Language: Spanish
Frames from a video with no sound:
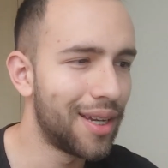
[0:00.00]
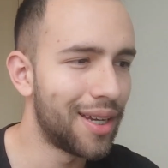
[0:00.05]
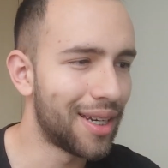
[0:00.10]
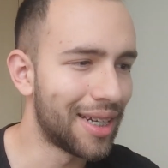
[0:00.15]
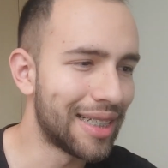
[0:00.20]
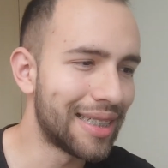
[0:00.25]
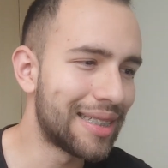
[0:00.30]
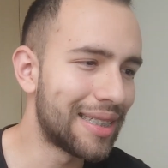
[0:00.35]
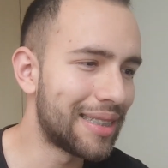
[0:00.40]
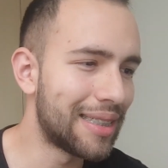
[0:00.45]

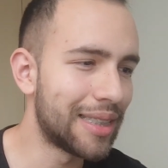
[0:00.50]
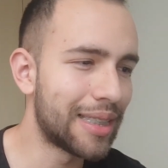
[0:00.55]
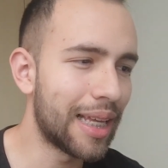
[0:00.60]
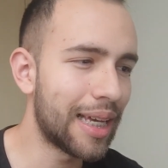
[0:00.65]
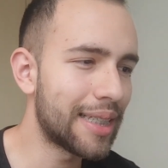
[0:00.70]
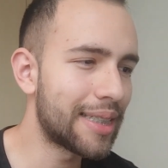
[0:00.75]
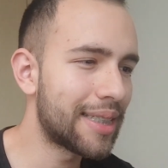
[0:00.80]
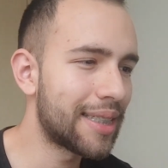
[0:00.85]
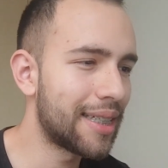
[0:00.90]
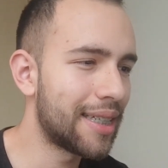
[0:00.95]

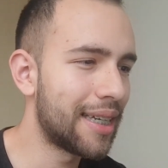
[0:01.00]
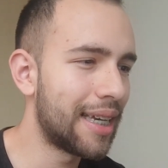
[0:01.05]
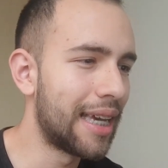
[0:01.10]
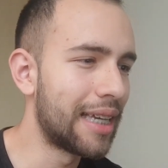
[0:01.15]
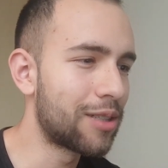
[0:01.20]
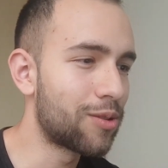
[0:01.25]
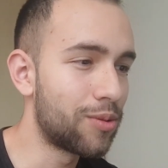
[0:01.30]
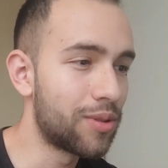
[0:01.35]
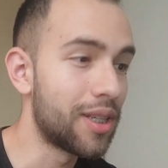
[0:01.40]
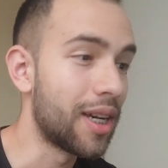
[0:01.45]
necesitas
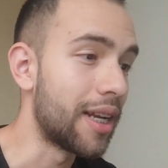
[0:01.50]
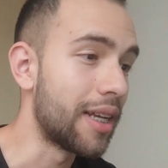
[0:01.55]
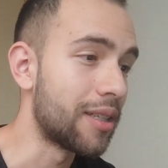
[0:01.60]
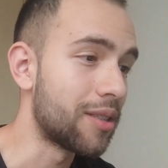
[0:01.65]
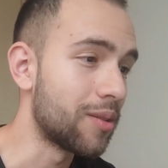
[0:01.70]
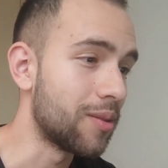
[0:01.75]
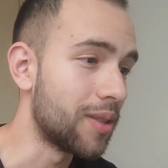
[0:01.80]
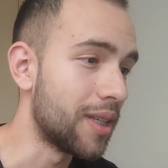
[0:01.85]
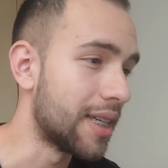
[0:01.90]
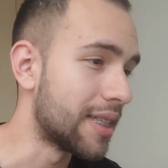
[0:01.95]
escuchar
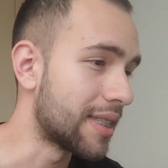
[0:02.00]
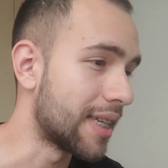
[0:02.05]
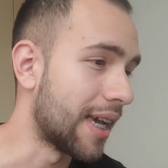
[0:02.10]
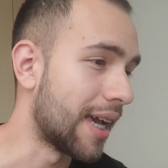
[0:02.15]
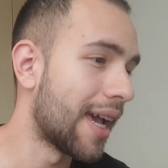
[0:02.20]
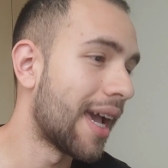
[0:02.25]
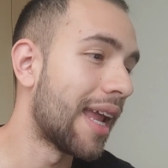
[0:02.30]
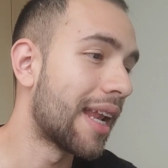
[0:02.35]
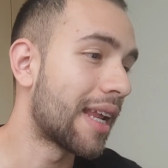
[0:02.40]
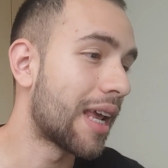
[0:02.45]
esto. Y es
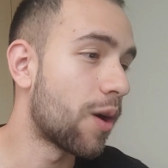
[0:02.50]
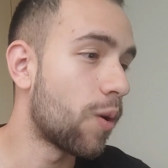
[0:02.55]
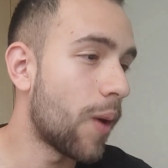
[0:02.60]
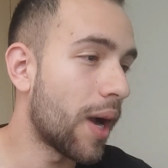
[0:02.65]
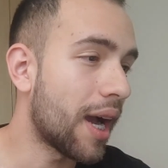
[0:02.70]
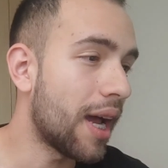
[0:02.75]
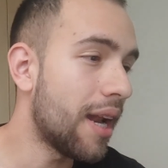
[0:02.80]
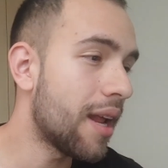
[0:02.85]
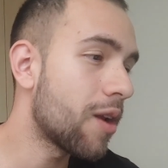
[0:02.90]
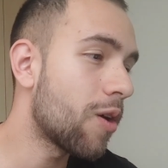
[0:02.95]
que el que
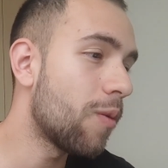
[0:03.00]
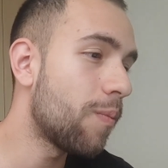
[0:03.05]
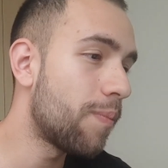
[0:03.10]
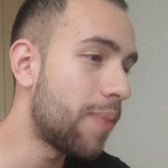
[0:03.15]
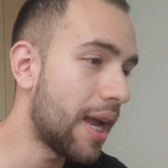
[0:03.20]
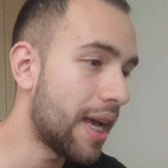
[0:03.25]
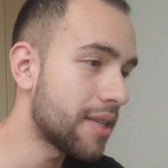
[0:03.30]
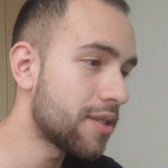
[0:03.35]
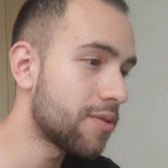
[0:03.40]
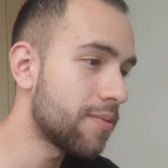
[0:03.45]
juega a largo
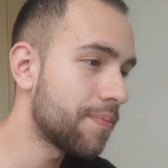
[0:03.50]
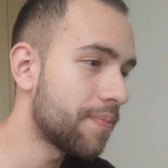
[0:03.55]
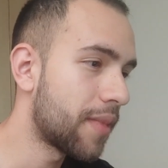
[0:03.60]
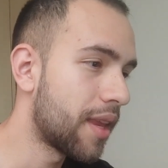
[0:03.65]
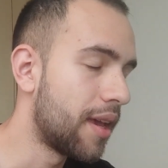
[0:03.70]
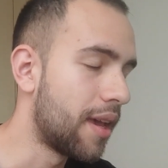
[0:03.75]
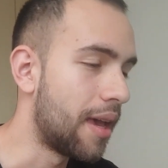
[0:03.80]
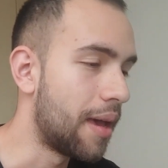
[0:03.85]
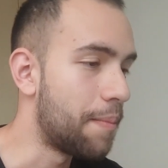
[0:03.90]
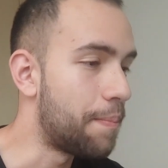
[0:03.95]
plazo
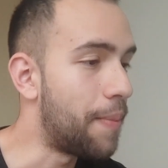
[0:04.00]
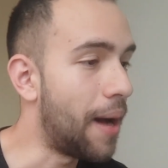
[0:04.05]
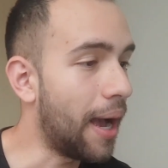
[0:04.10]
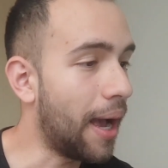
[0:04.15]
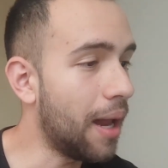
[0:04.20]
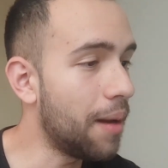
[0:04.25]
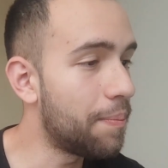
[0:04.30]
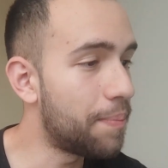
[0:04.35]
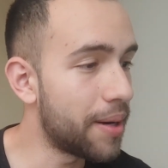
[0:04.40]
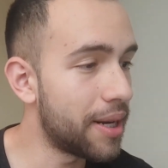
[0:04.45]

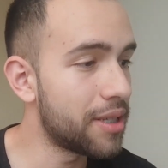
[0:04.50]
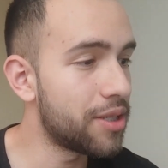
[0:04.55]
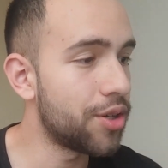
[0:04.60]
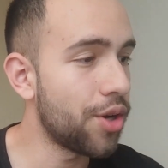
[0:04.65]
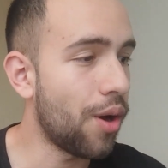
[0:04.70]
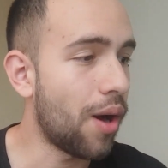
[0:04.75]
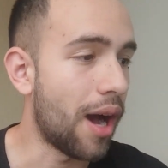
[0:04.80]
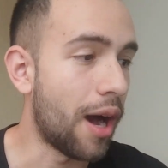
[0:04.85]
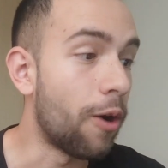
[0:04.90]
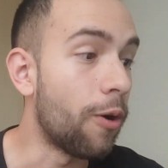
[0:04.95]
paga el
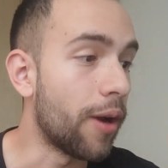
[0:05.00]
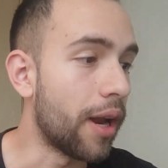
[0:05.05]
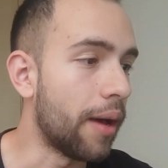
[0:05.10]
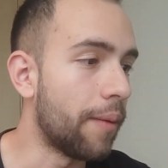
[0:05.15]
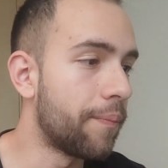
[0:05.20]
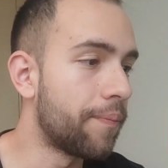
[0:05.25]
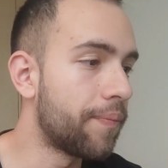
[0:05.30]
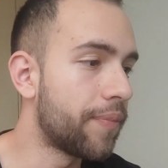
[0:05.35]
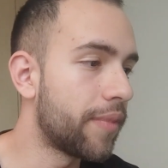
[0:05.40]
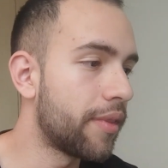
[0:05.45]
precio ahora.
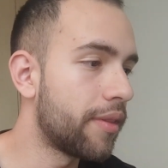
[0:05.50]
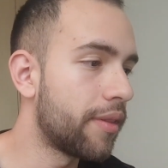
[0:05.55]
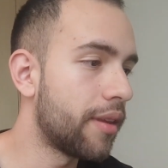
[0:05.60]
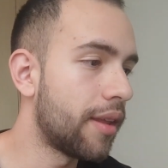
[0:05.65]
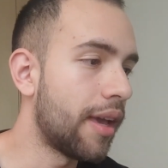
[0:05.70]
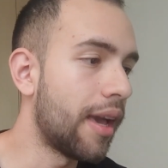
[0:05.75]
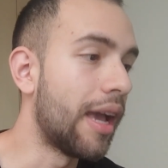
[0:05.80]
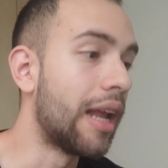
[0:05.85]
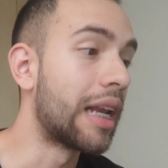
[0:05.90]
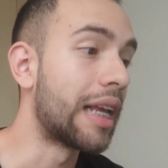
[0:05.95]

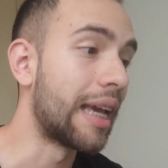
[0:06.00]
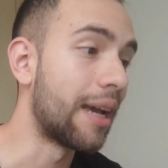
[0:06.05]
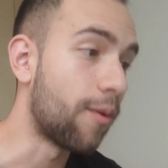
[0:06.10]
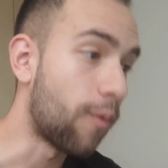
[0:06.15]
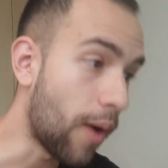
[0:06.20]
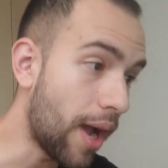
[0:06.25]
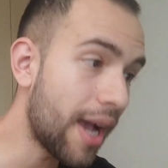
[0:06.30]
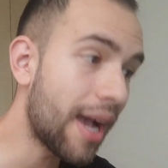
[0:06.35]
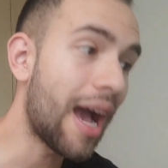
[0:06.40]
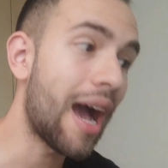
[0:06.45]
El que
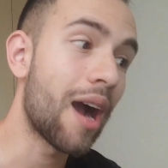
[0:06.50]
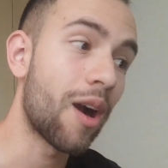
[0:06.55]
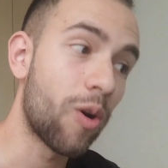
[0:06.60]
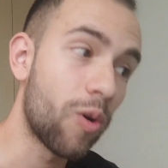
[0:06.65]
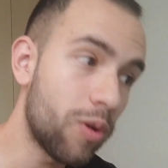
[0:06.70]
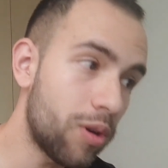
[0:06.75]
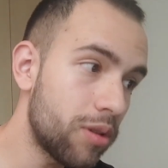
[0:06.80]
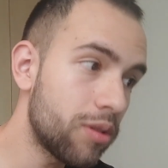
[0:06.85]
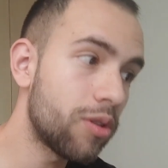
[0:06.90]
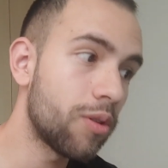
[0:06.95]
juega a
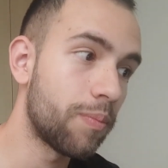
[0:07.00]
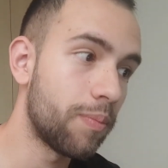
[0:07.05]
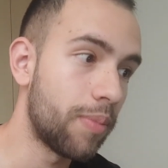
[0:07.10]
corto